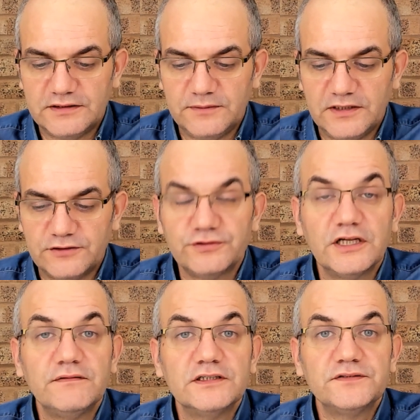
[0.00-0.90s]
da Mansur
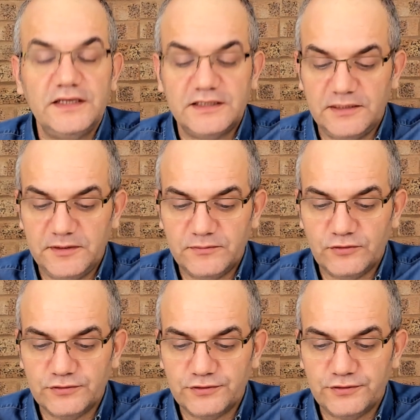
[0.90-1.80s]
Yavaş ve Ekrem
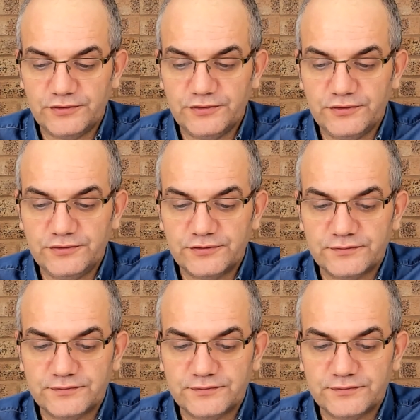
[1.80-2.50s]
İmamoğlu görülüyor.